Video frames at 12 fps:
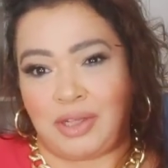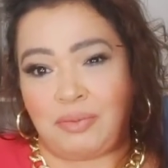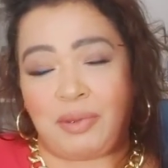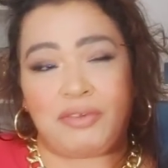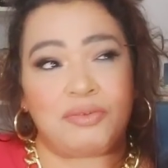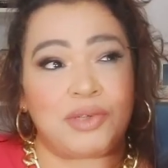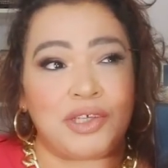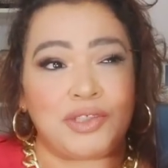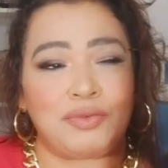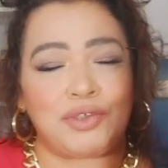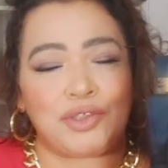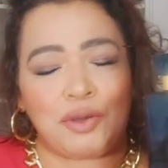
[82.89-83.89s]
É um perfume que
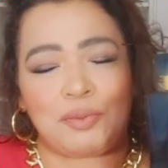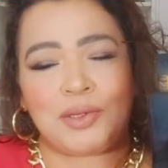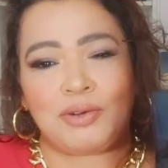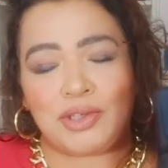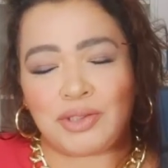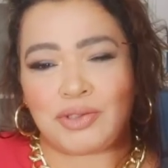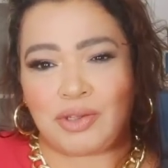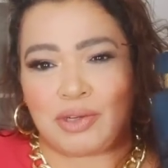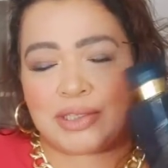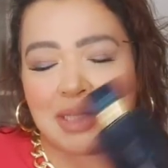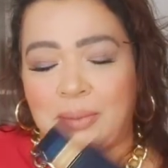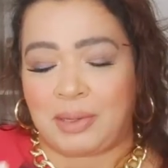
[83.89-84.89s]
dividiu opiniões no seu
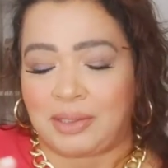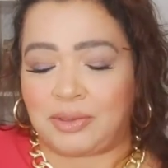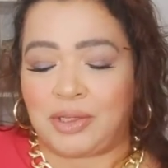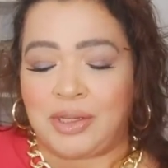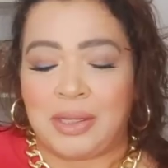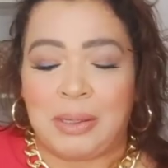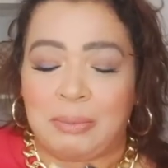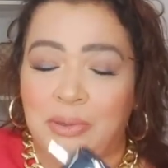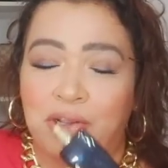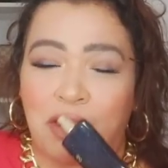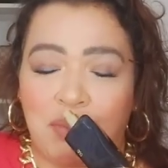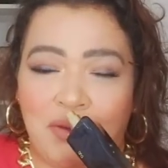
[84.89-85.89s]
lançamento,
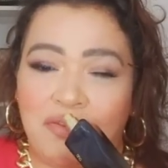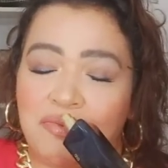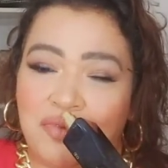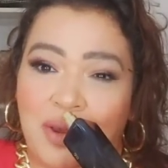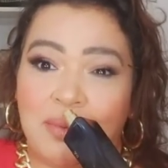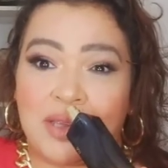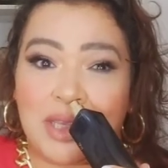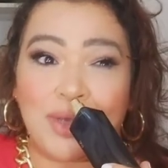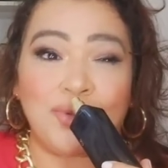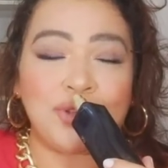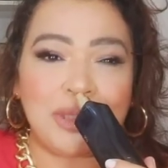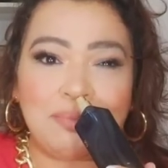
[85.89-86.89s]
porque é um perfume
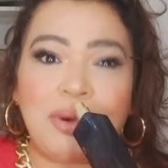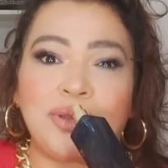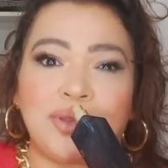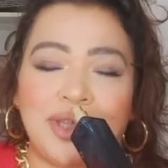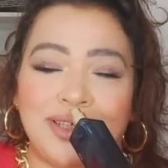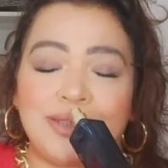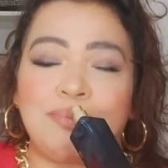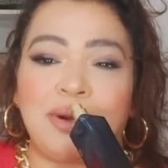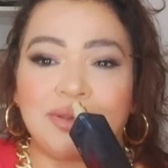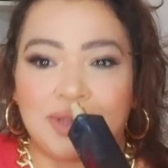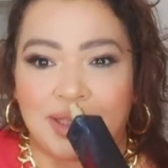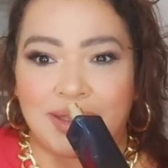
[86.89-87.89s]
feminino de poder, de
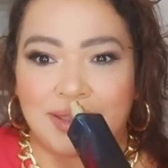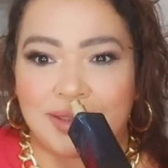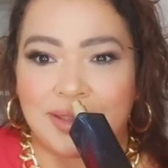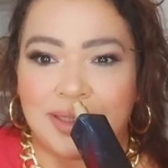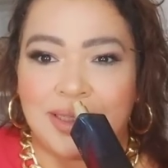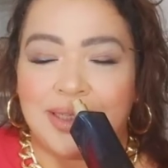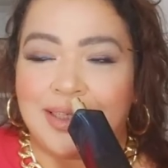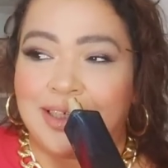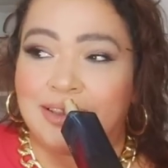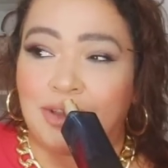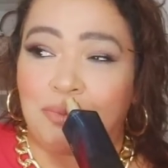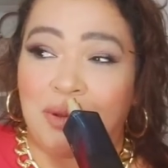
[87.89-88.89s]
potência.
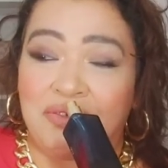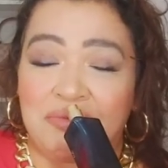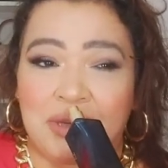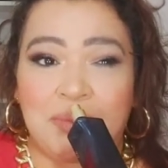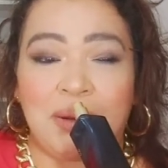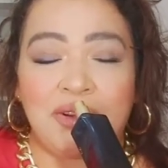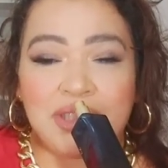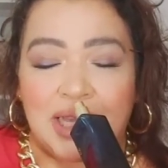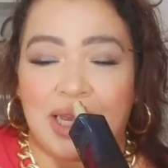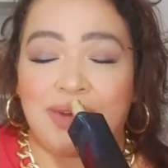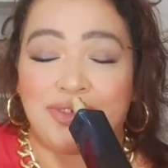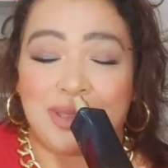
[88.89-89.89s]
Então, perfume que para usar
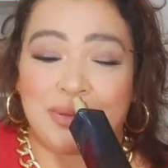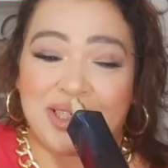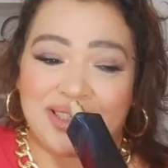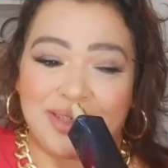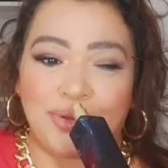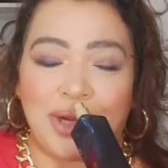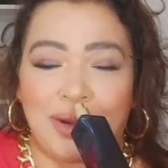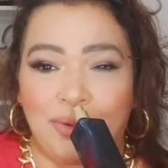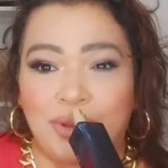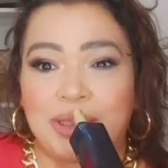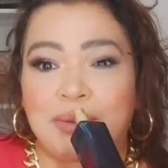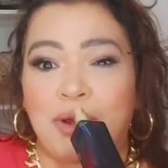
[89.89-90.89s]
ele você precisa segurar a
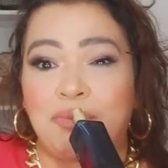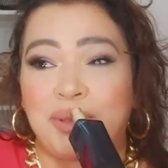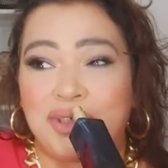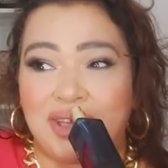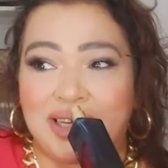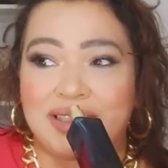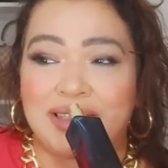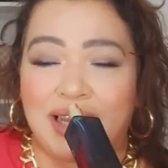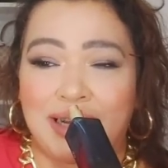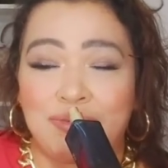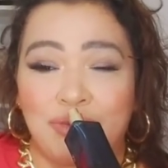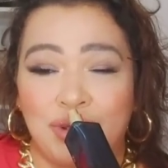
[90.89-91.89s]
onda, porque o bicho ele
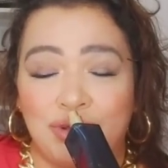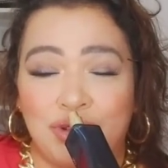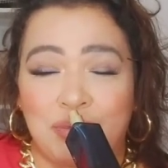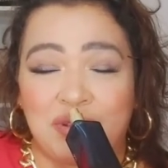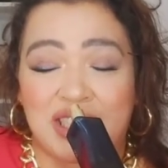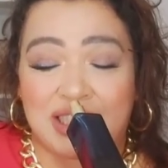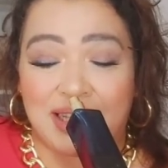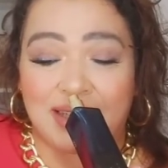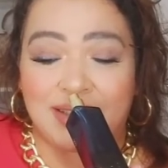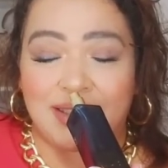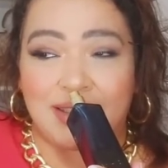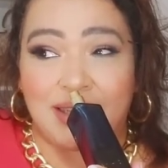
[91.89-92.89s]
exala muito. Tipo, você tá
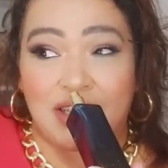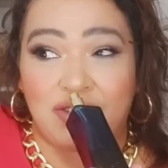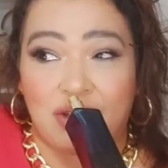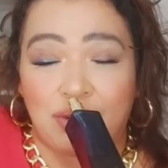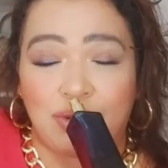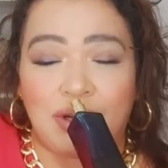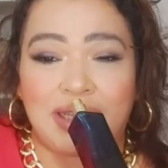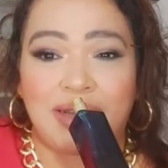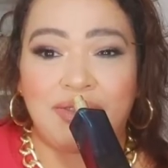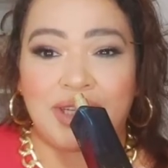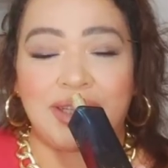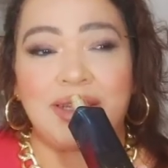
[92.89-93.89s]
aqui, quem tiver do outro lado da
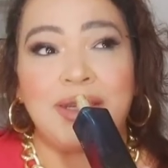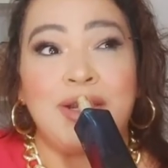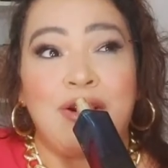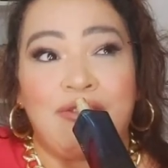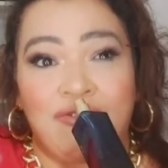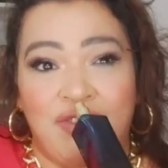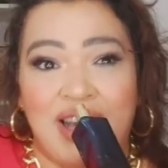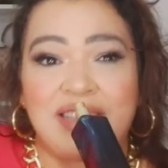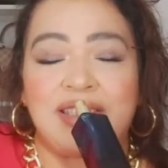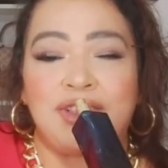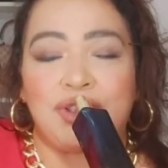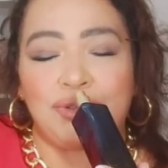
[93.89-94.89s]
avenida vai
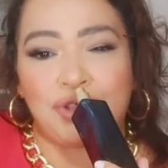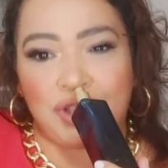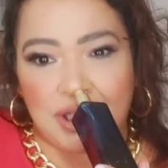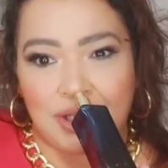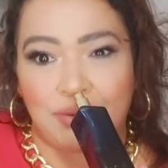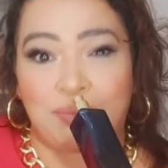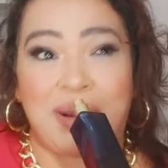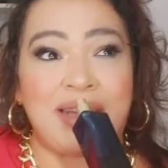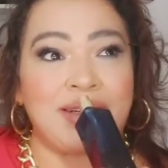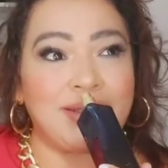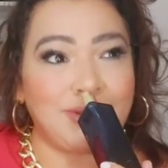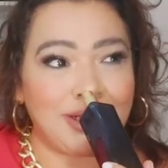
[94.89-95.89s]
sentir o cheiro,
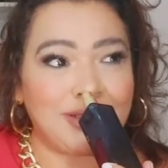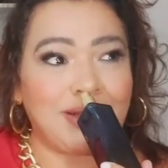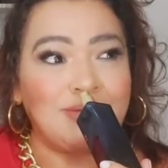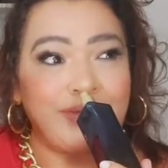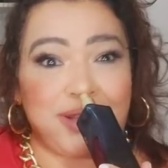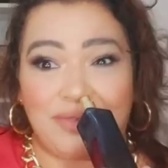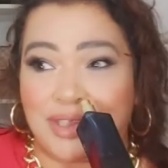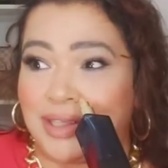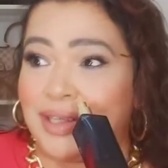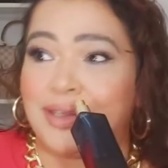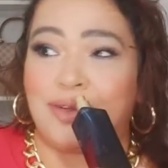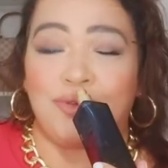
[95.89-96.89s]
pairando ali na, na
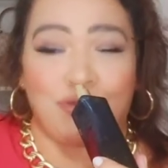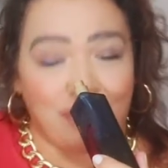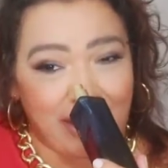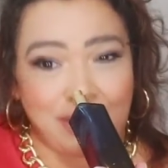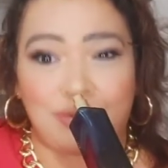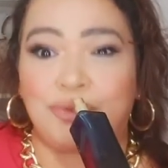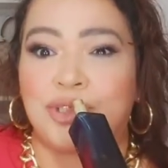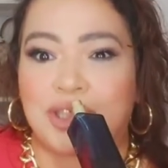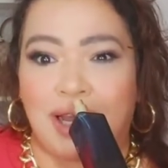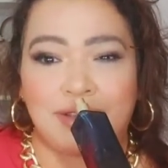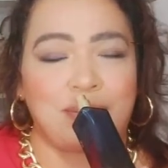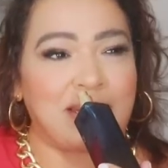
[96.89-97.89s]
avenida, no vento, nos
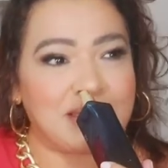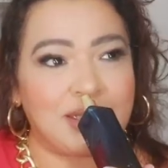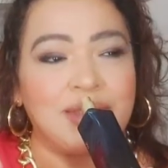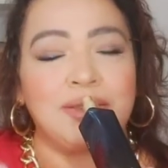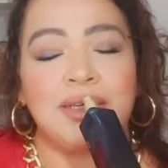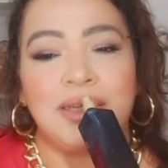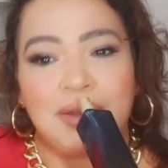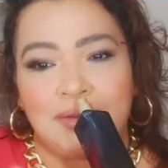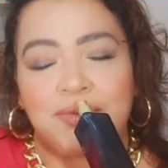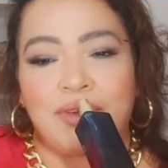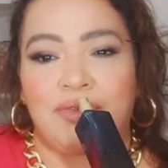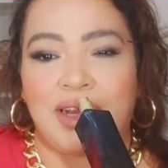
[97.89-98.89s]
carros passando.
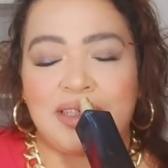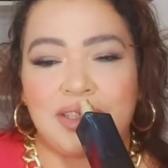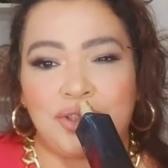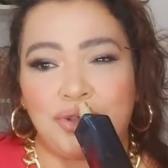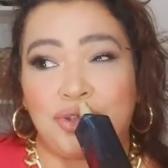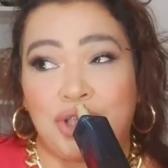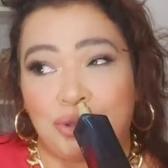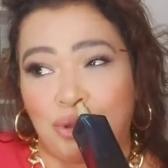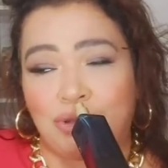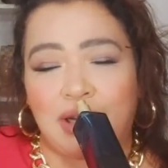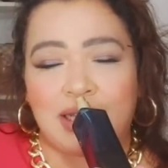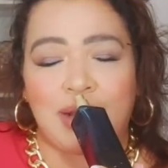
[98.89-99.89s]
Vai sentir o cheiro do
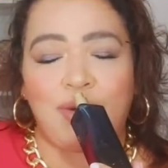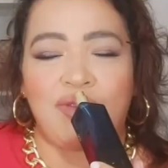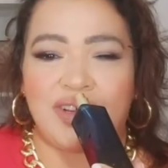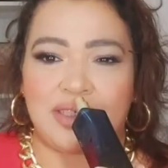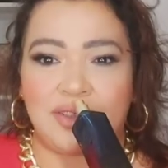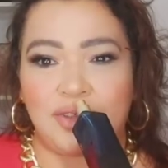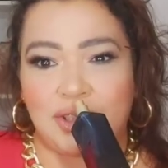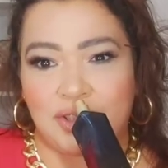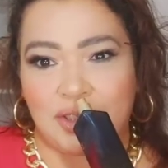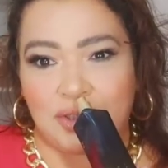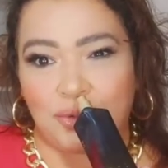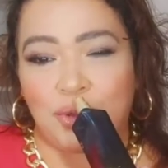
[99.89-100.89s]
outro lado da rua, vai sentir,
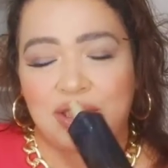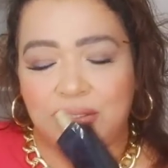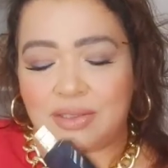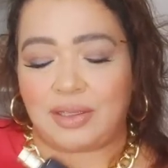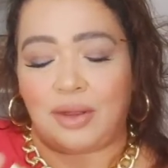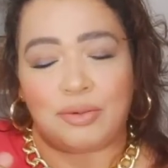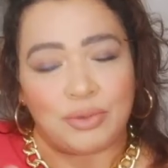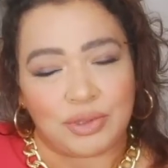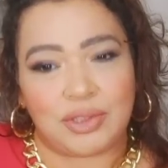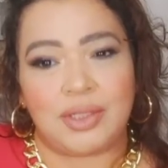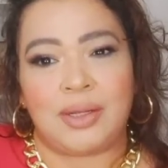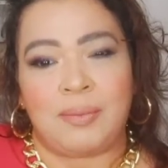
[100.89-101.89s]
gente. O Essencial
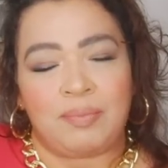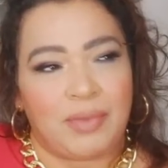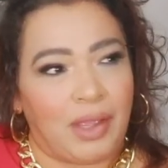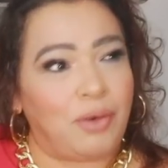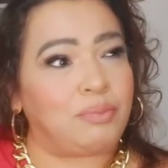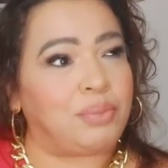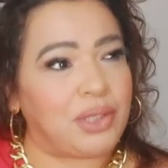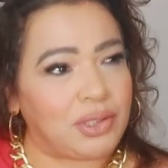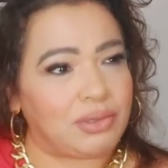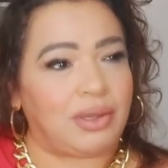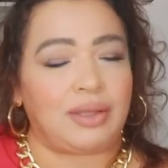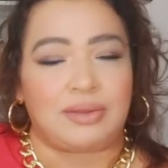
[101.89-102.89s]
Wood é um bicho
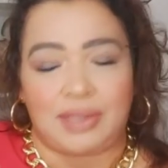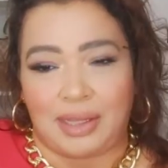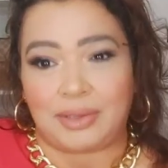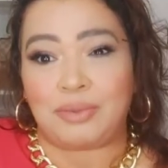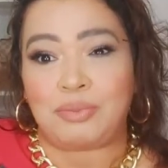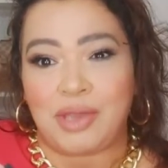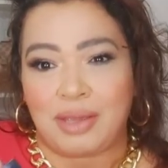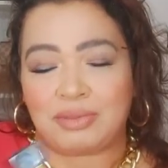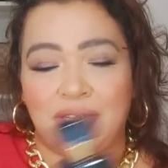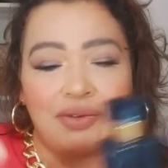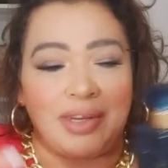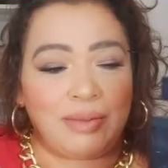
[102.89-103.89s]
retado mesmo.
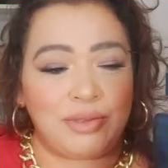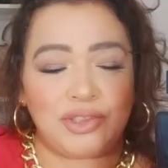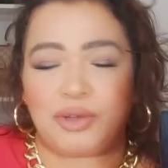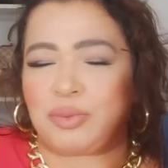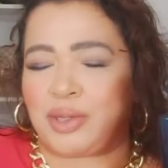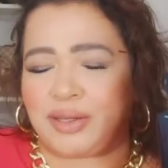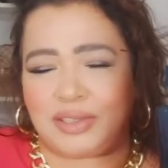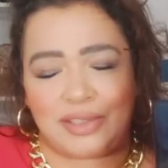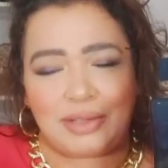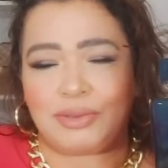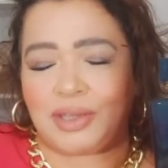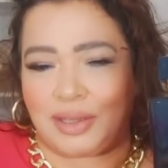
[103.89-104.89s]
Já falei muito sobre ele, você já
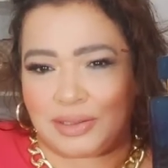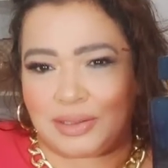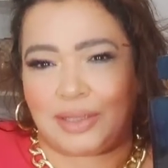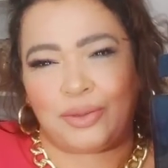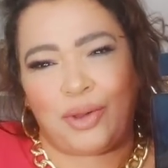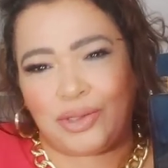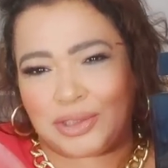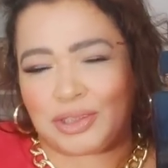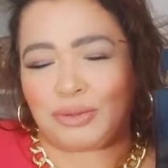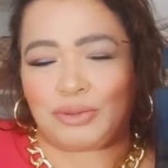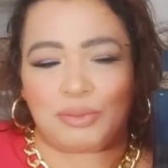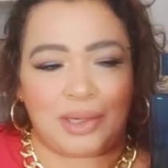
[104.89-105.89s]
conhece, né? Notas e
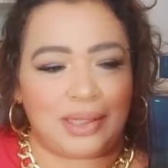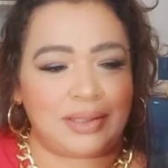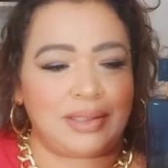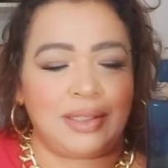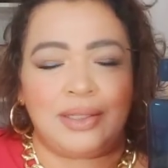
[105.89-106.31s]
tudo mais.